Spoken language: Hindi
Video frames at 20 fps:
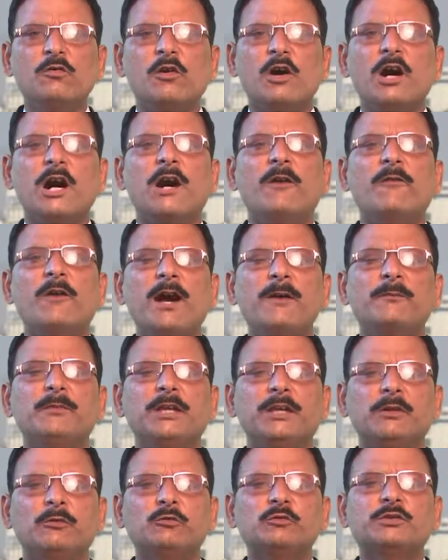को हवा
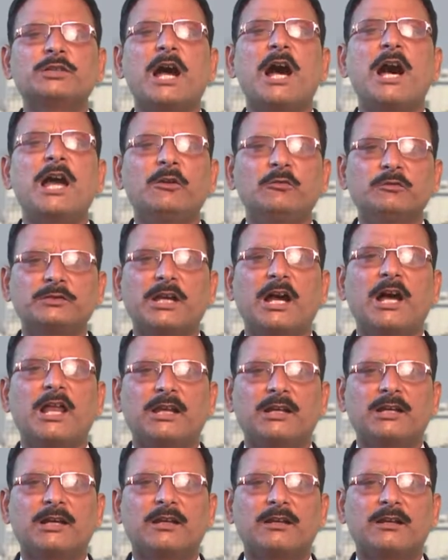में उछाल
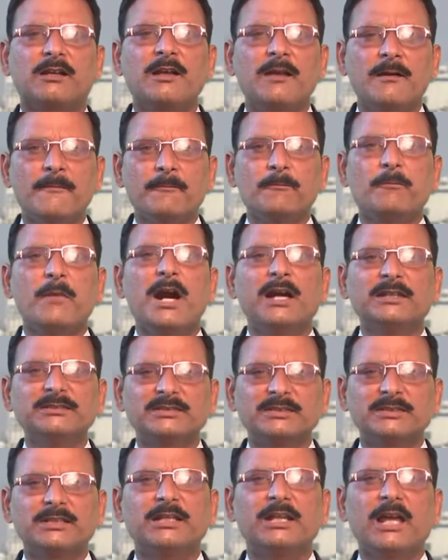उछाल कर
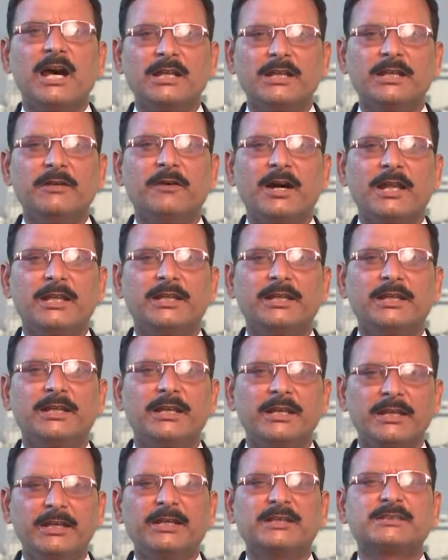मांस खिलाने वाले
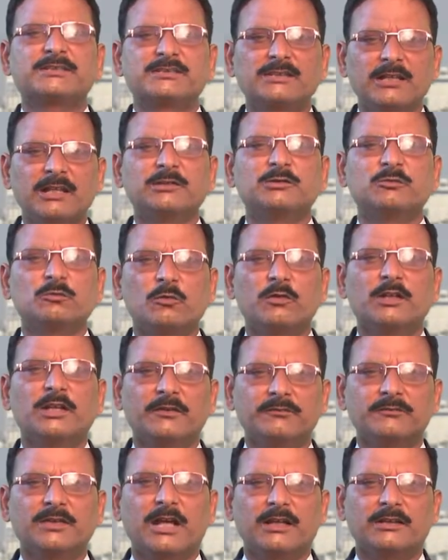एक शख्स को
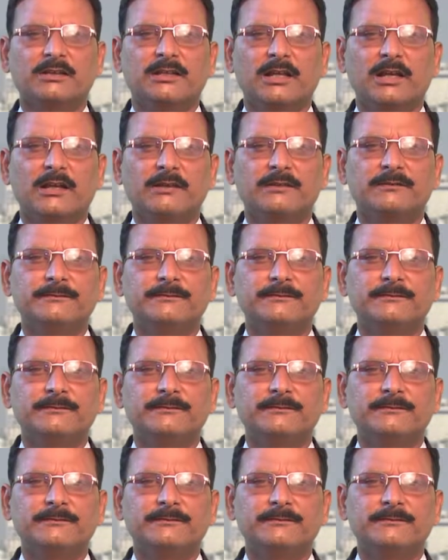गिरफ्तार किया